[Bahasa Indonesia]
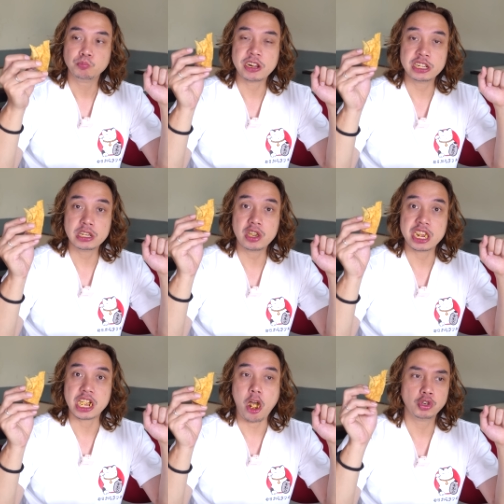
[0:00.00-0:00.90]
Pastinya juga
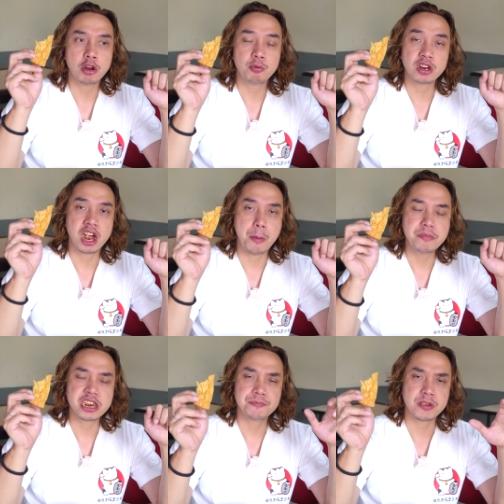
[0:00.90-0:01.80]
enak, walaupun nggak
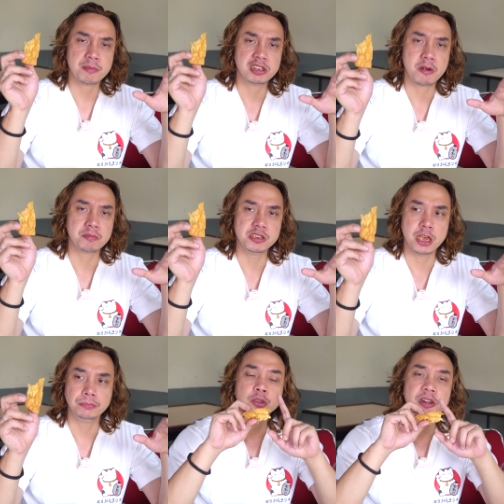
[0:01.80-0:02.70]
mirip sama si bakmi
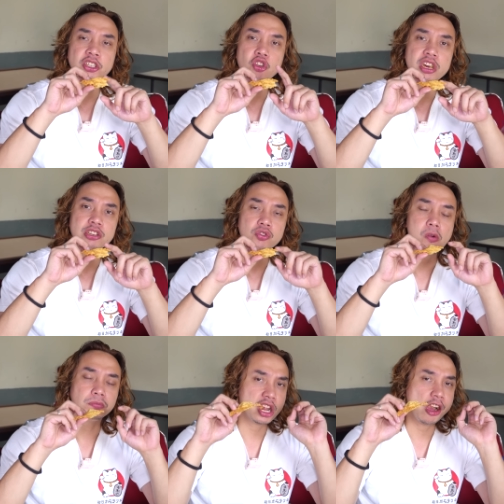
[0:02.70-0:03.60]
jam. Tapi pangsit goreng itu
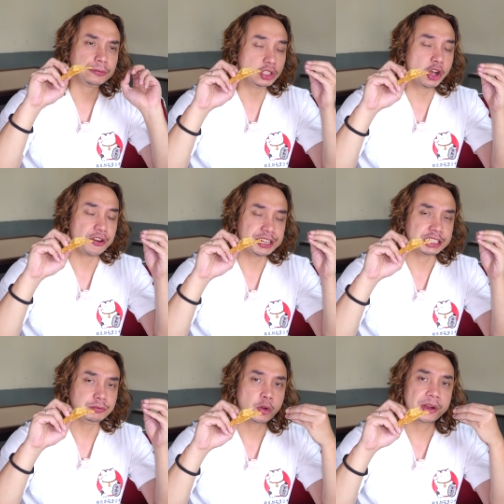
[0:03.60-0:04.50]
dia digoreng
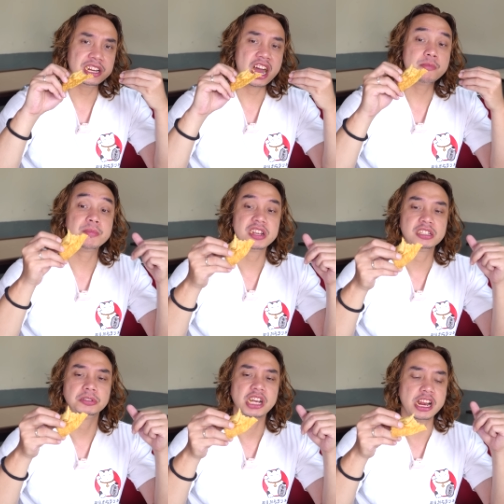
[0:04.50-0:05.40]
kan, cuman dia nggak ada minyak
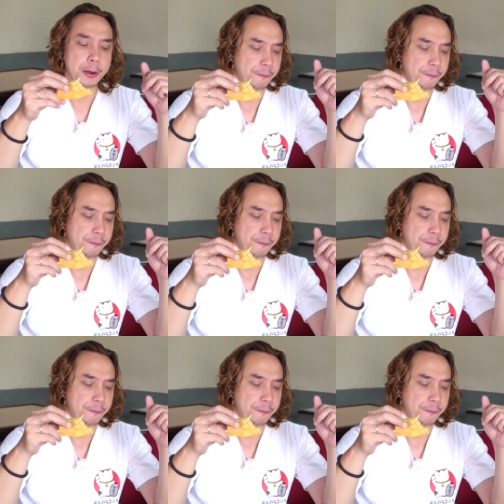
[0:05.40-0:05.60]
sama sekali.